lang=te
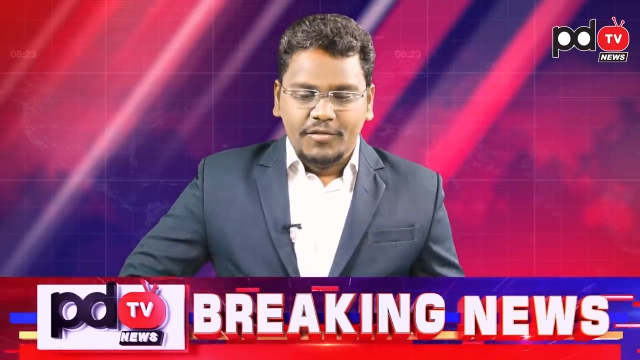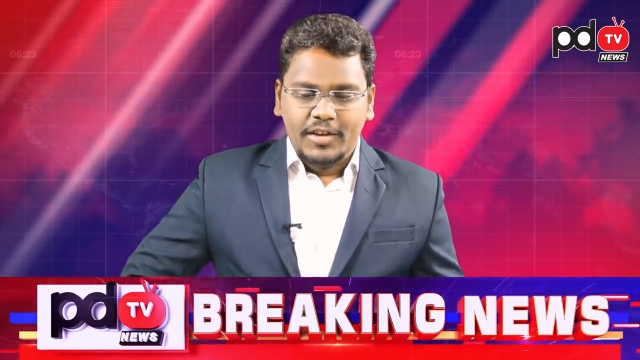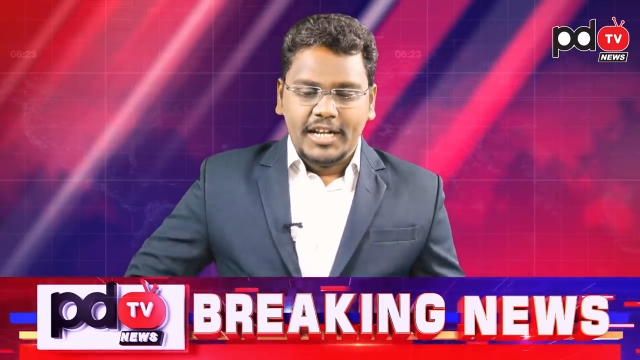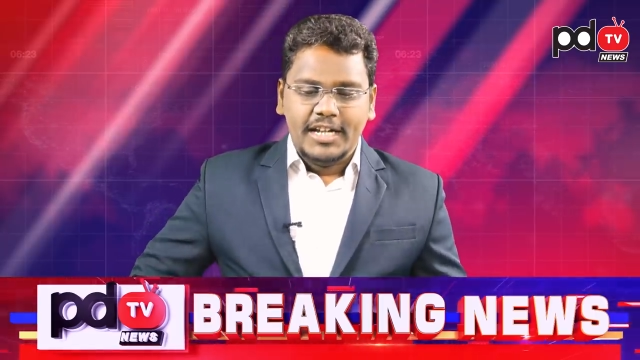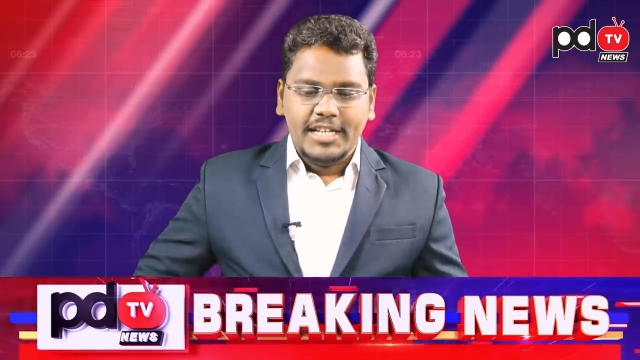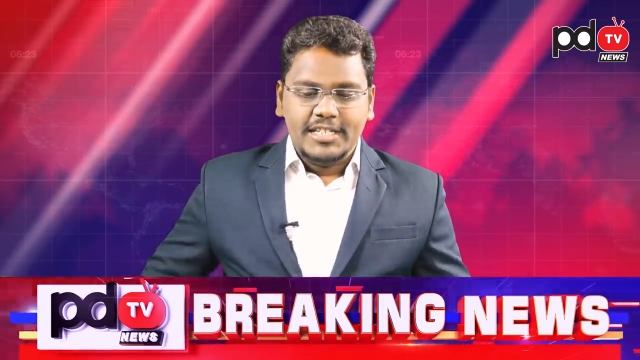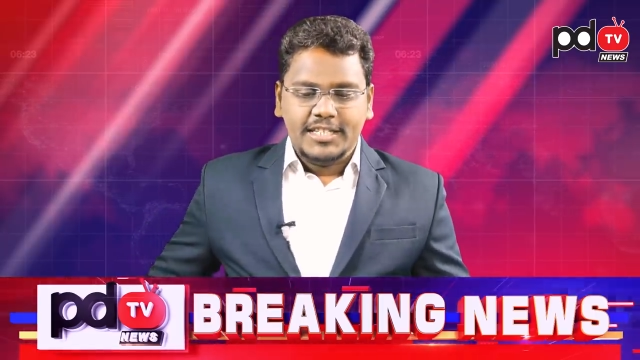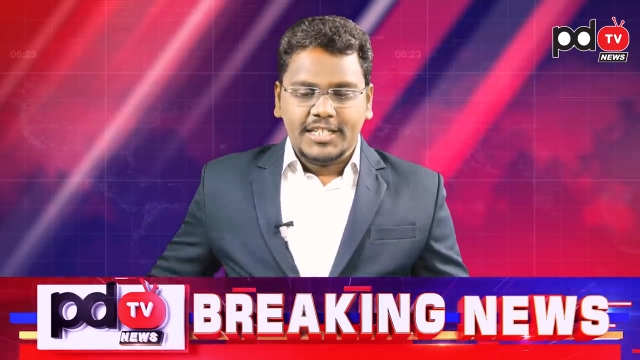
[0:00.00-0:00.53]

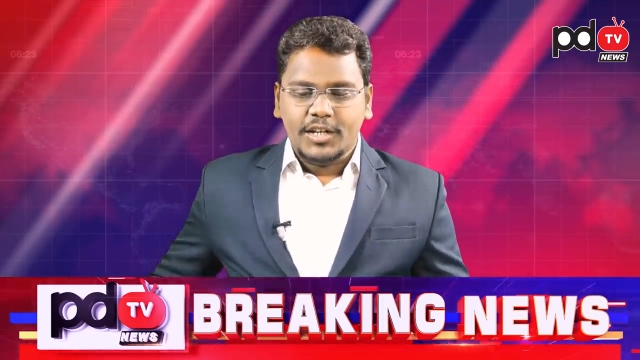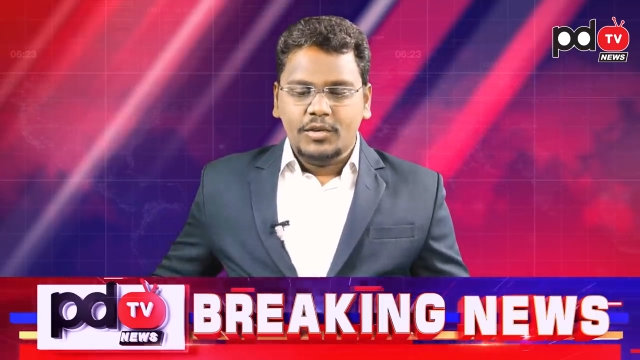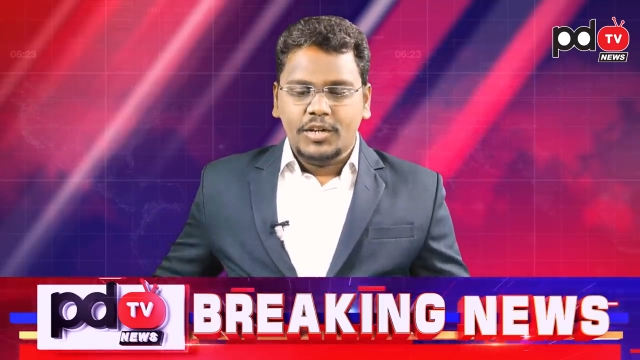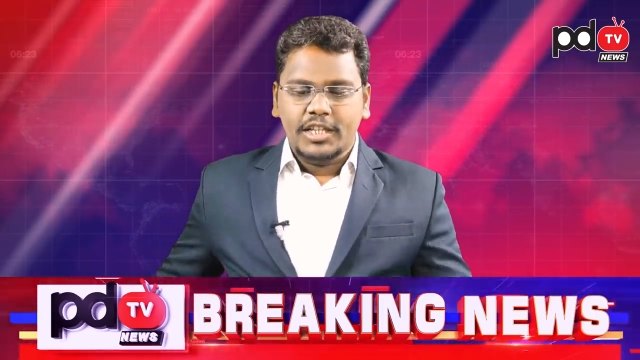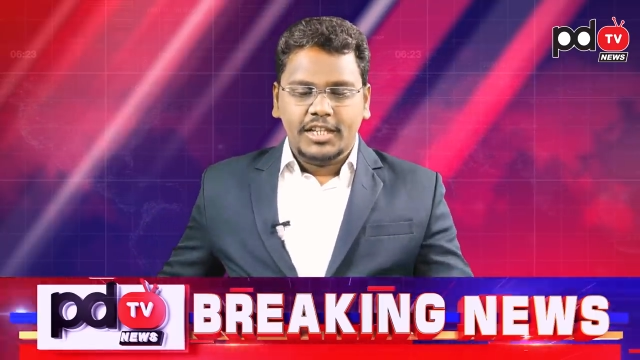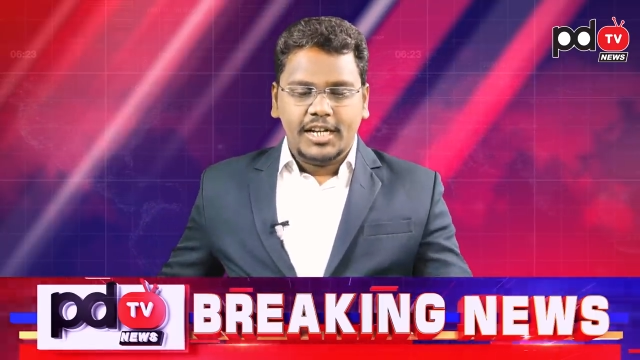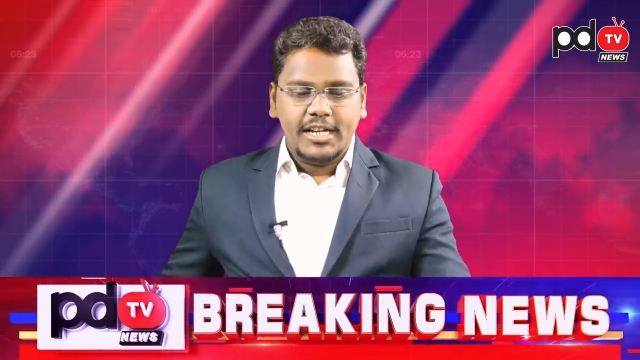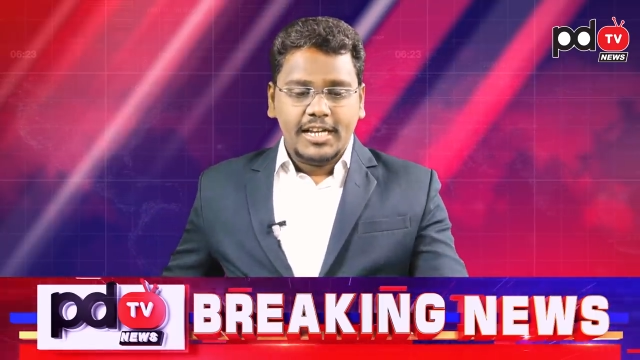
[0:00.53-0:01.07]
వెల్లడించారు
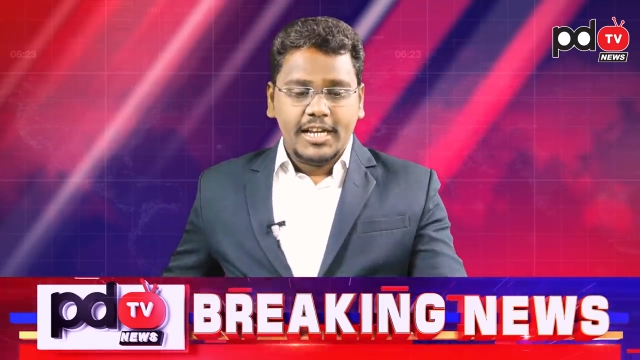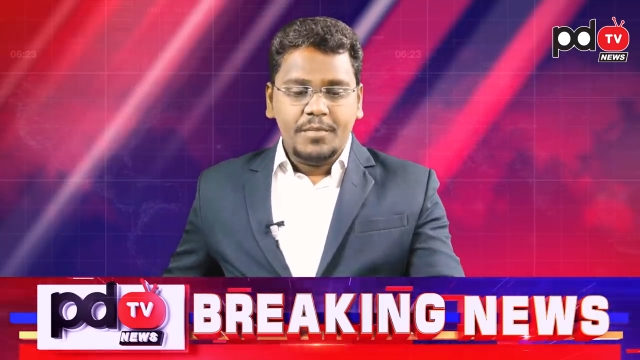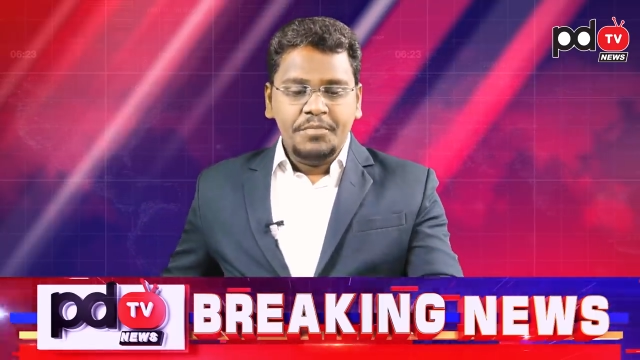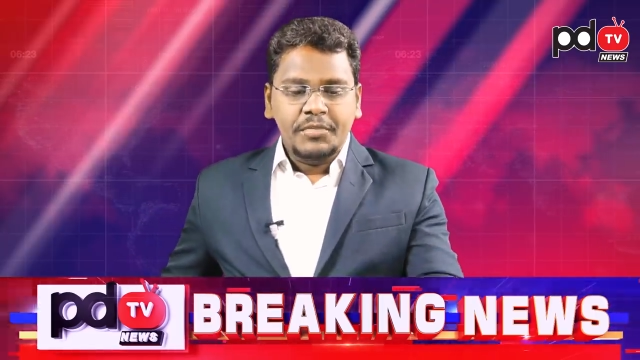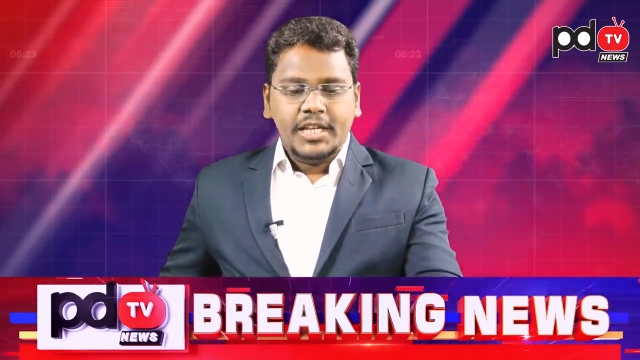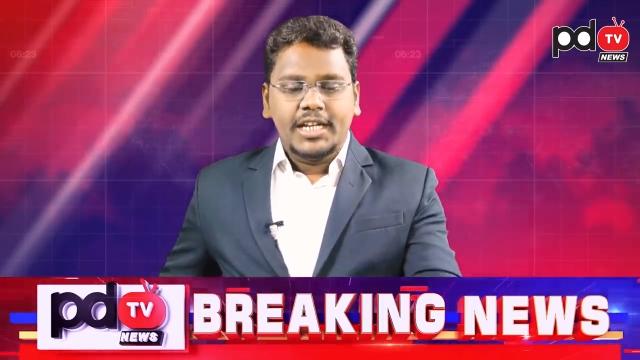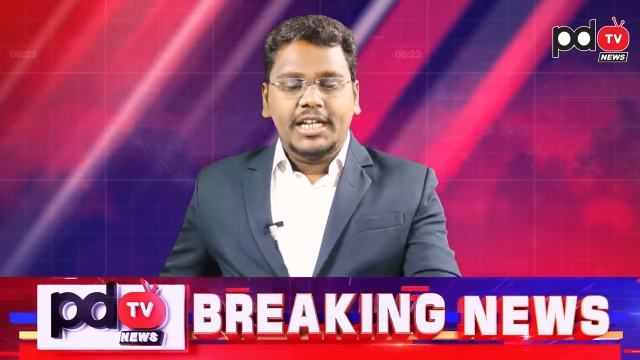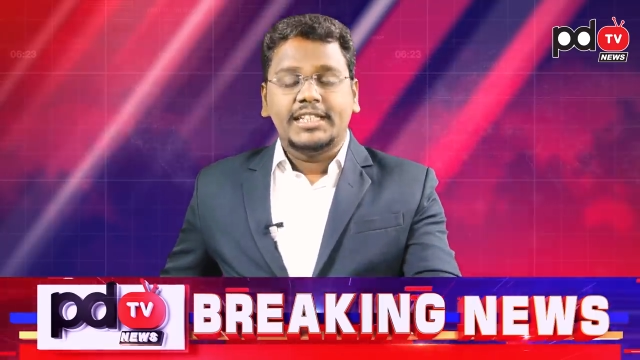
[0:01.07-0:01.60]
ఎందుకంటే
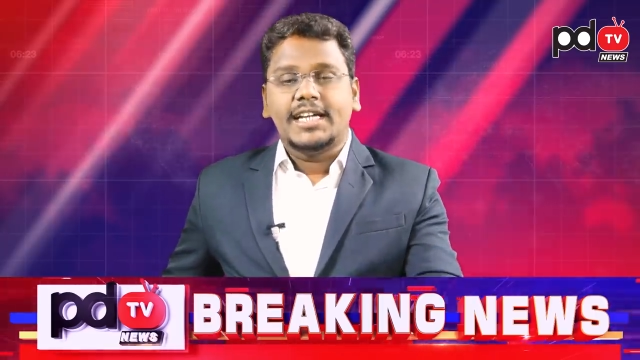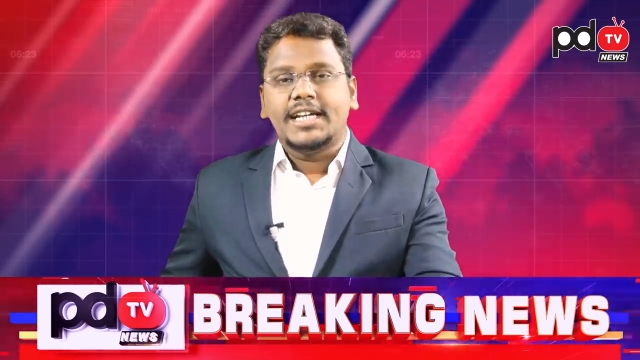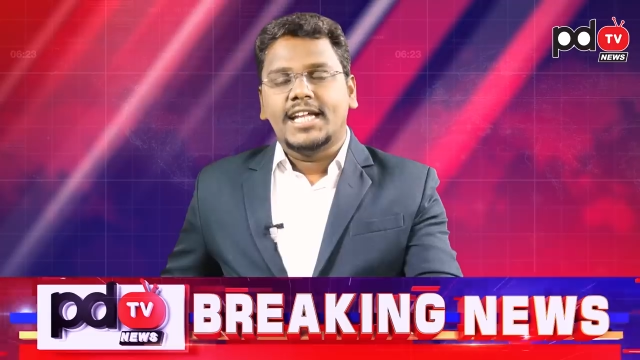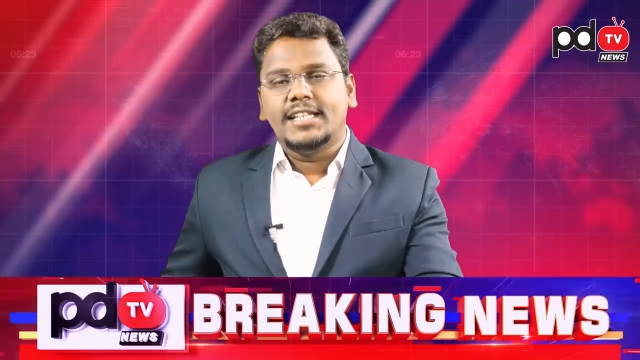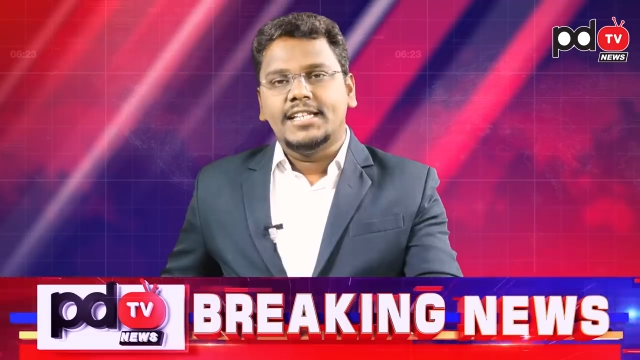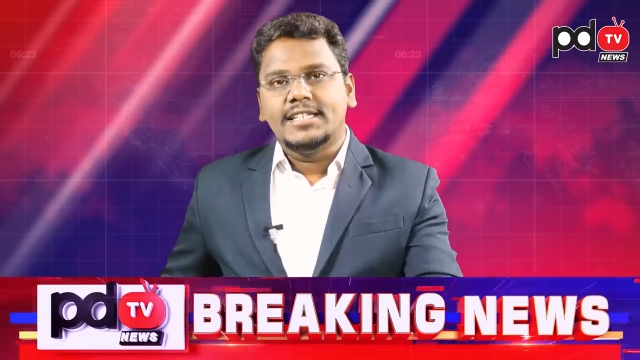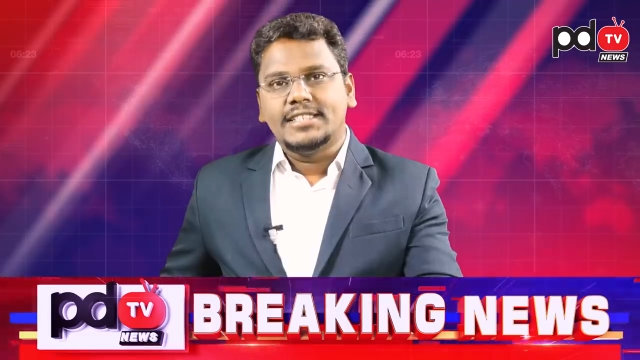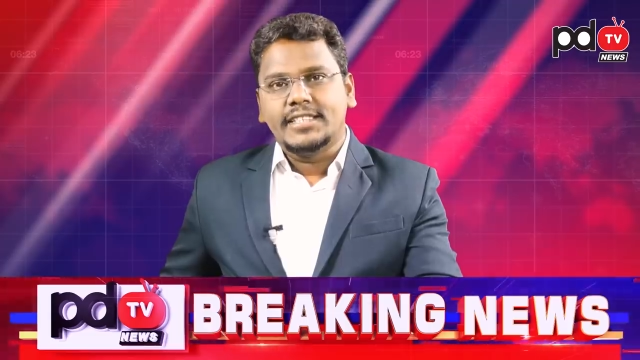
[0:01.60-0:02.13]

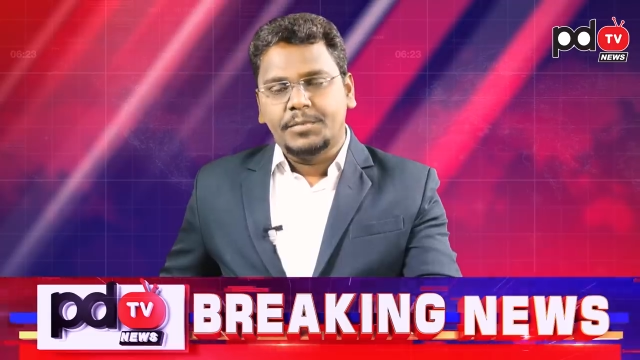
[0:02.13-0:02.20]
గతేడాది